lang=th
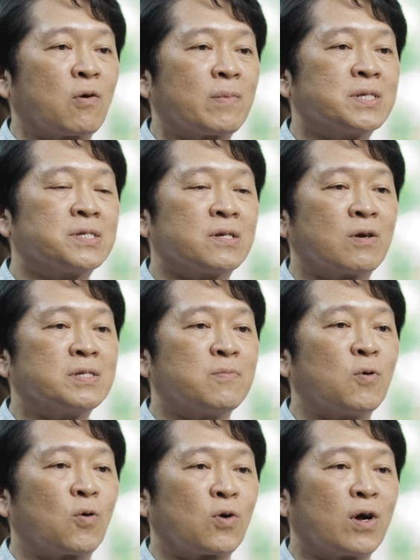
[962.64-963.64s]
สองพันสี่ร้อย
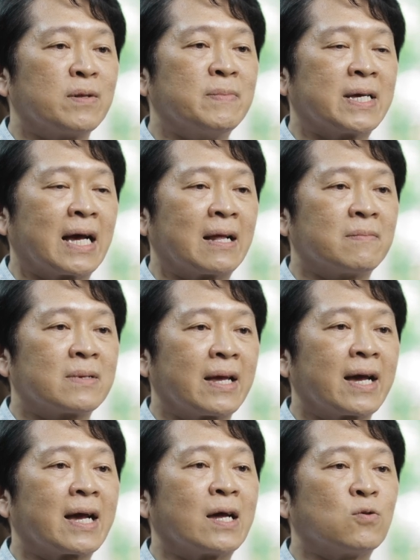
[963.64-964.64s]
สิบหกก็มีการ
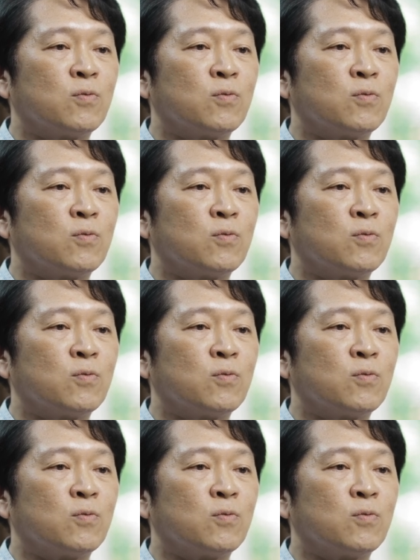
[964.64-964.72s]
แก้ไข